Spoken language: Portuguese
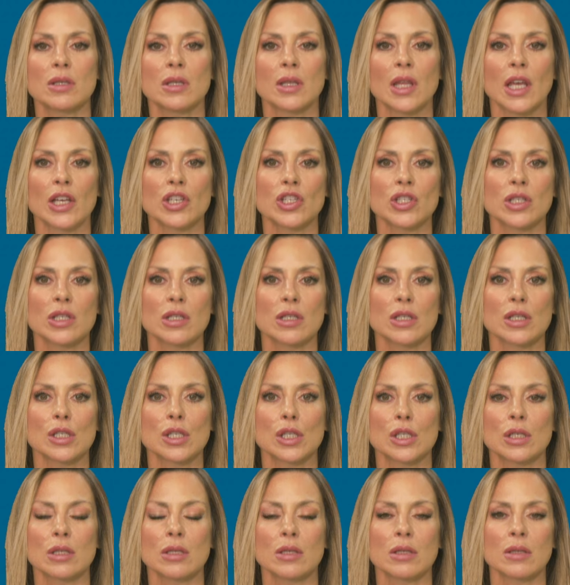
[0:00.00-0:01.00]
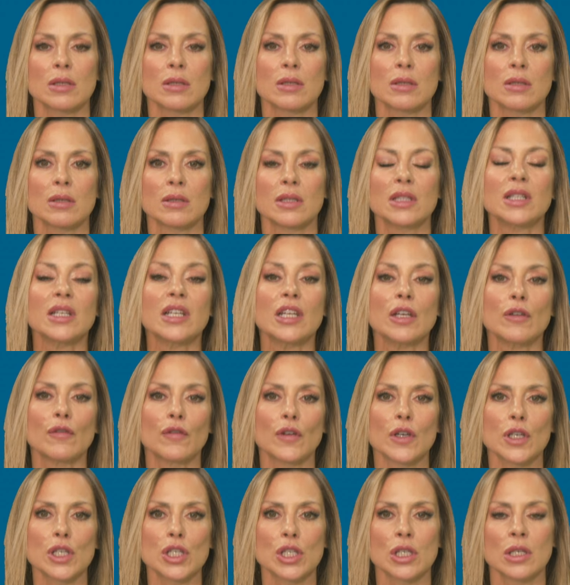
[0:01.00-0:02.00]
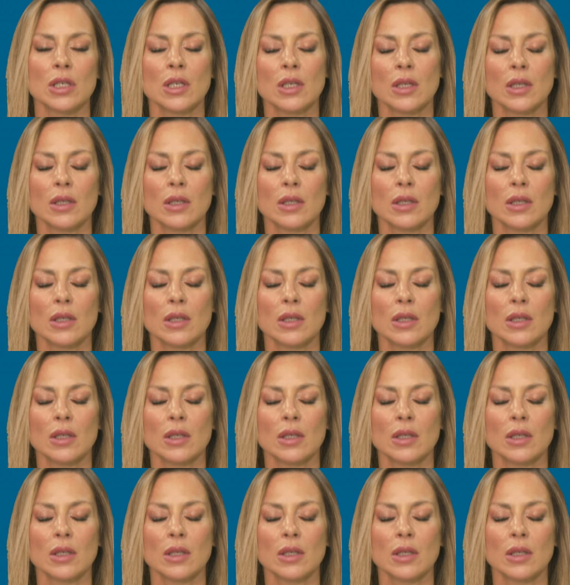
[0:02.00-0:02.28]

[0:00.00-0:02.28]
destas derivas,